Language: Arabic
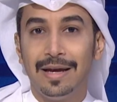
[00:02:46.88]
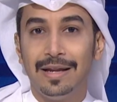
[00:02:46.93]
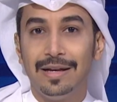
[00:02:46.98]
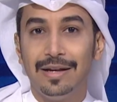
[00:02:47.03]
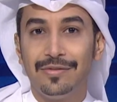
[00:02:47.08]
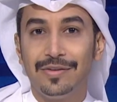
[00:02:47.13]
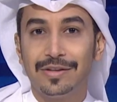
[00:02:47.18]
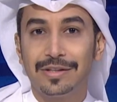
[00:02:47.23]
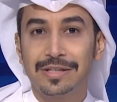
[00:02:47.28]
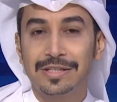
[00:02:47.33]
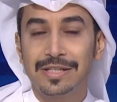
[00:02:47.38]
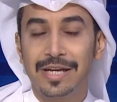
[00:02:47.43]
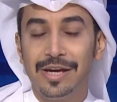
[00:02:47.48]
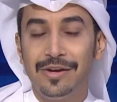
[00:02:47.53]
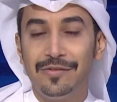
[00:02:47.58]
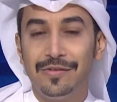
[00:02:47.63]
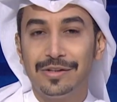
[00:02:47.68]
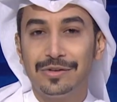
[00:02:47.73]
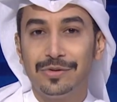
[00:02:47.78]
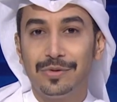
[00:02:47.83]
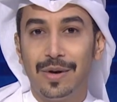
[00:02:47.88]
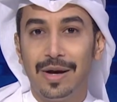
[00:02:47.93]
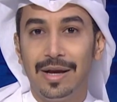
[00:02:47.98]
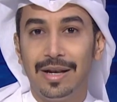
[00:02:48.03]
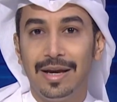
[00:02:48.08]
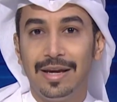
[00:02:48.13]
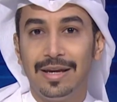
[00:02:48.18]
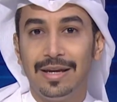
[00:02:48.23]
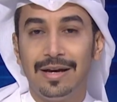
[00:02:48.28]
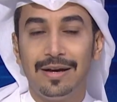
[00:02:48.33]
لفت صحيفة
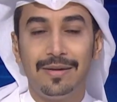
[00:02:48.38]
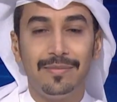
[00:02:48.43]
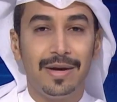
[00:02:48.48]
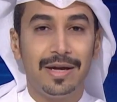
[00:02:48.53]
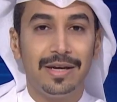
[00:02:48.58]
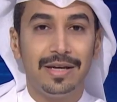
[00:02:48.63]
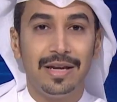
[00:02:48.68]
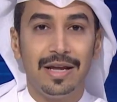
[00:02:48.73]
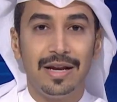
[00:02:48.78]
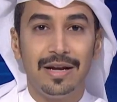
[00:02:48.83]
الأيام أن